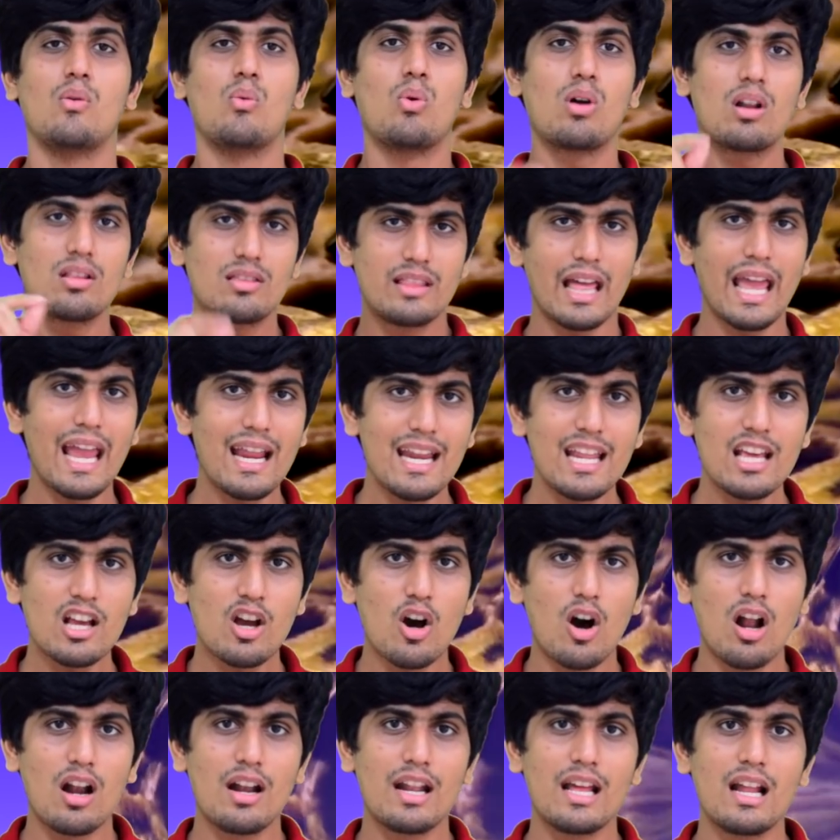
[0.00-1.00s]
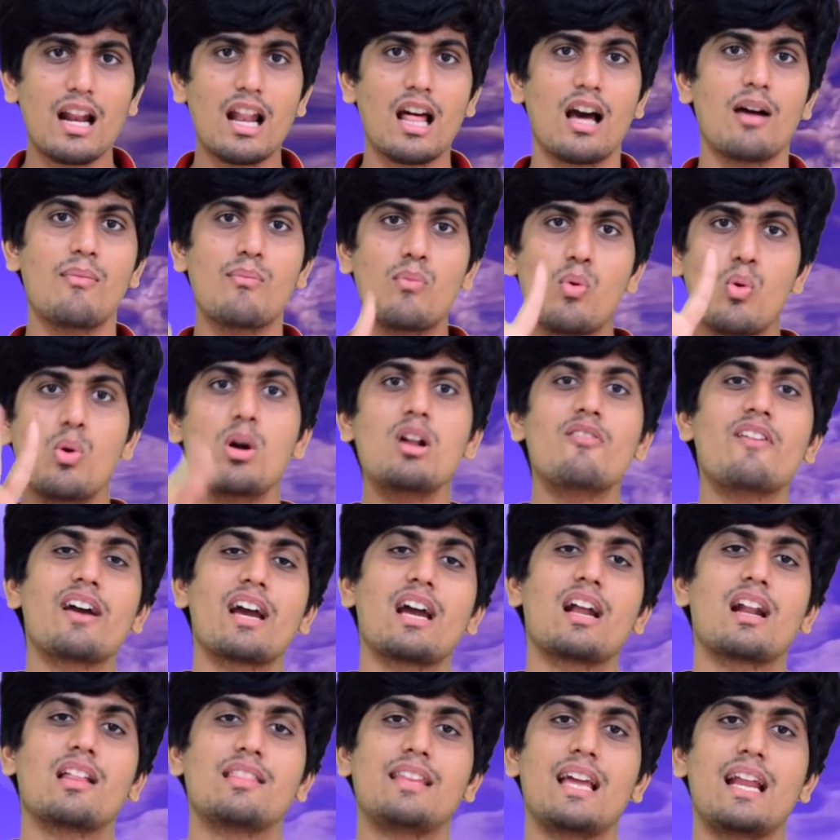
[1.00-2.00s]
ஒரு தேனி காலனியில் மூணு
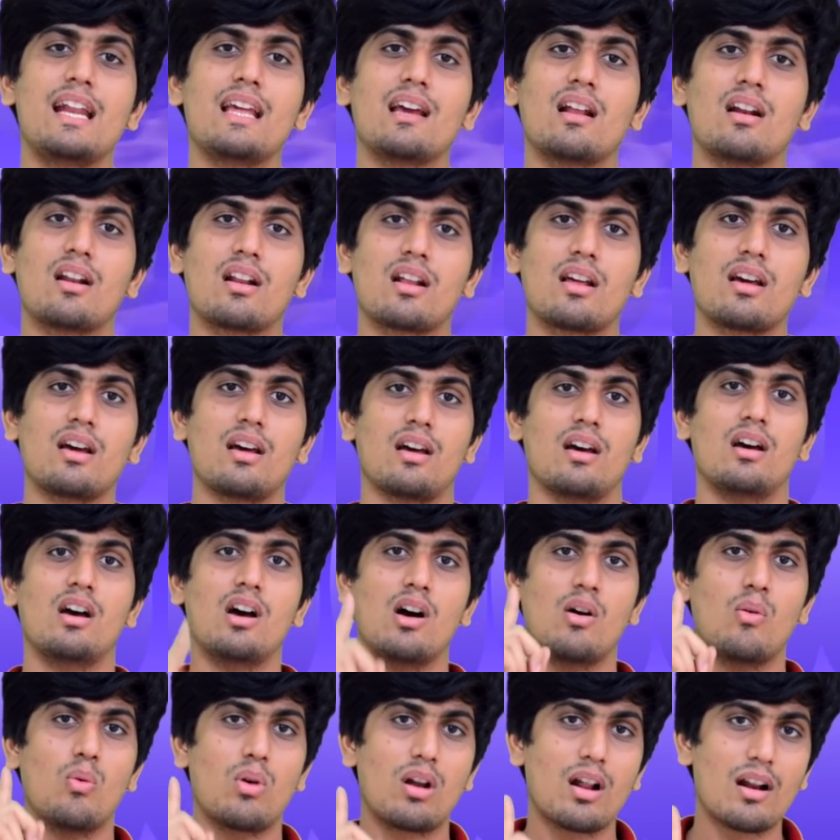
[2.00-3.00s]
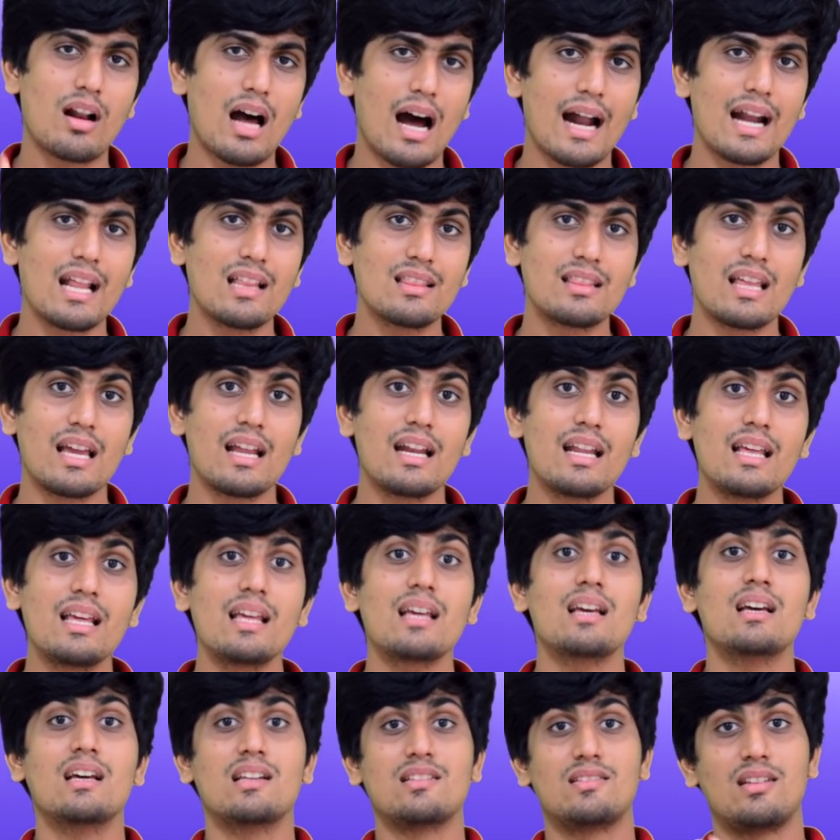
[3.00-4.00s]
வகையான தேனிகள் இருக்குது ஒரு ராணி தேனி
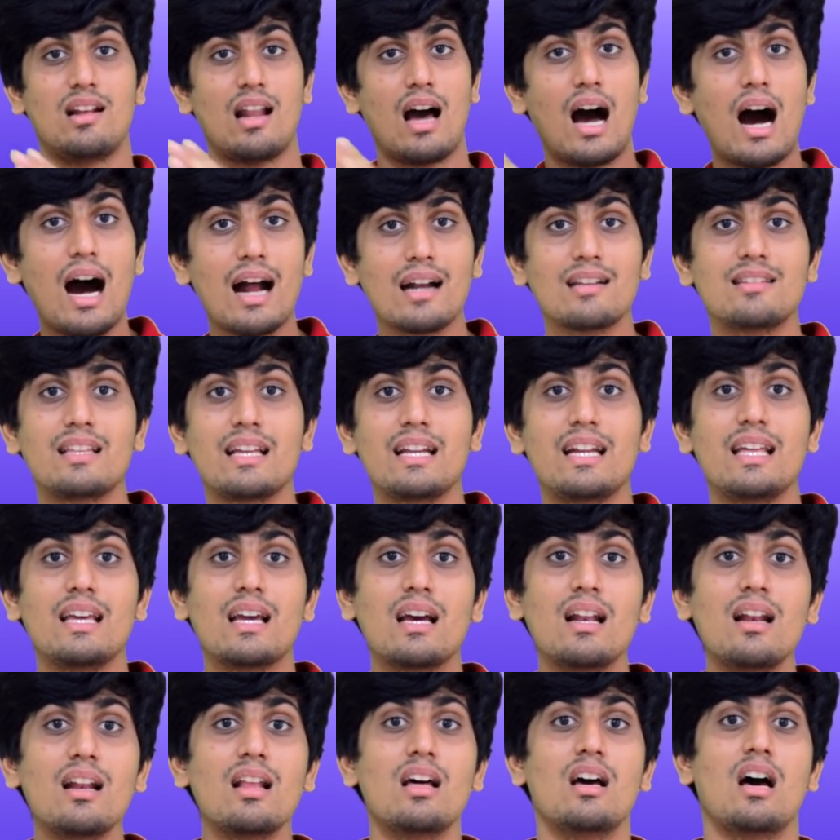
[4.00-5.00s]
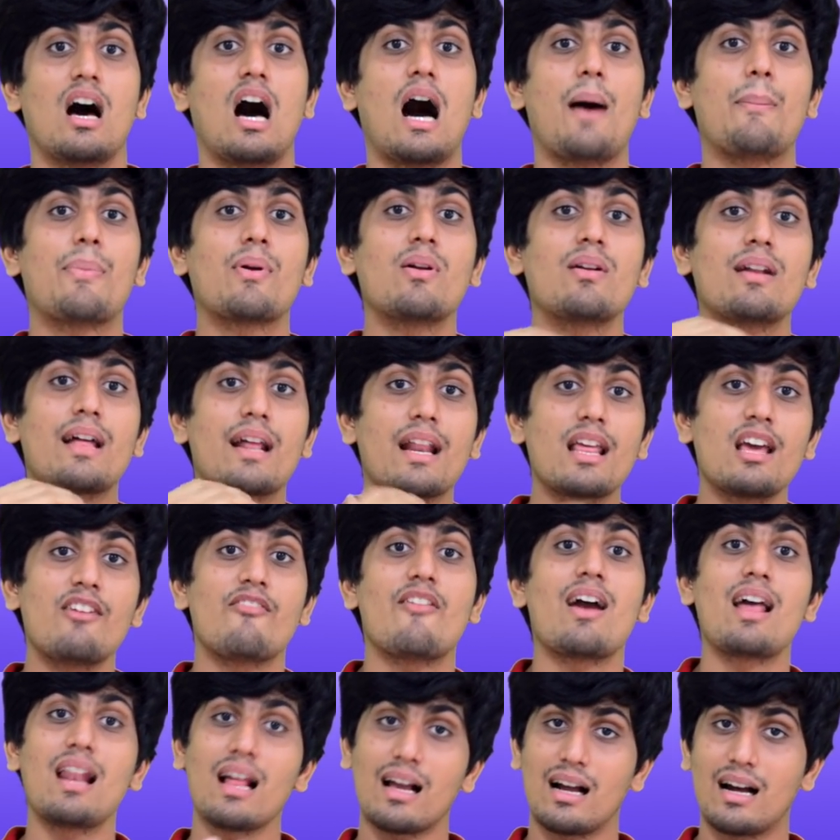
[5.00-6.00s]
சில ஆண் தேனிகள் அப்புறம் நிறைய
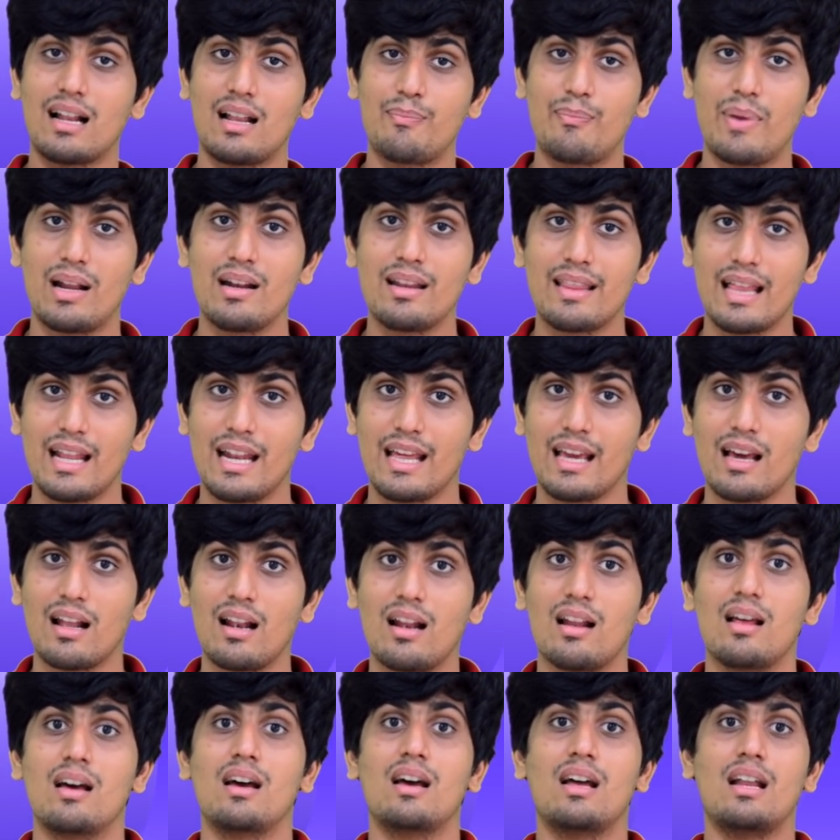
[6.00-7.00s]
வேலைக்கார பெண் தேனிகள்